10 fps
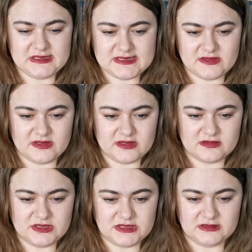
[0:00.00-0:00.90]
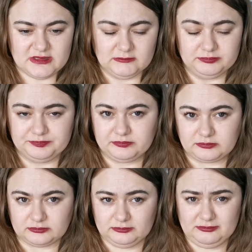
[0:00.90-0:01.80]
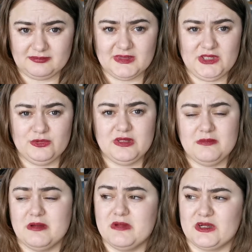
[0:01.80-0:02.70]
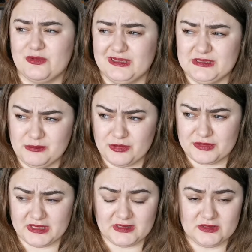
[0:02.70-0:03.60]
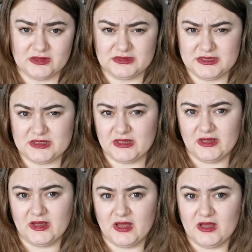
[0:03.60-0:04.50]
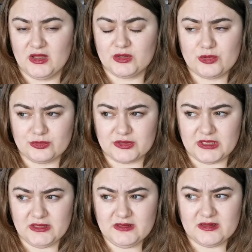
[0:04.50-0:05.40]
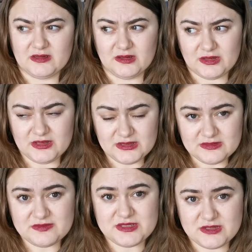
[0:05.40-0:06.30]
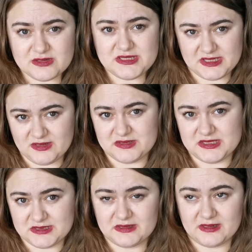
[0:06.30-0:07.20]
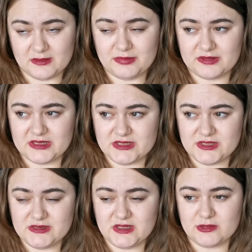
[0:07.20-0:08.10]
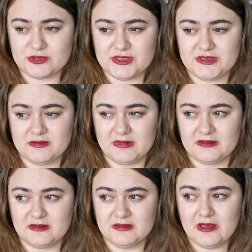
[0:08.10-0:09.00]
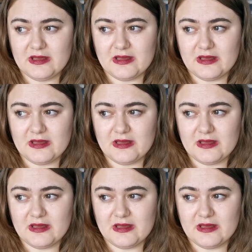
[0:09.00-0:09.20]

historie rodzinne. I tutaj mam akurat zbiór takich dosyć krótkich i wstrząsających reportaży na różne tematy,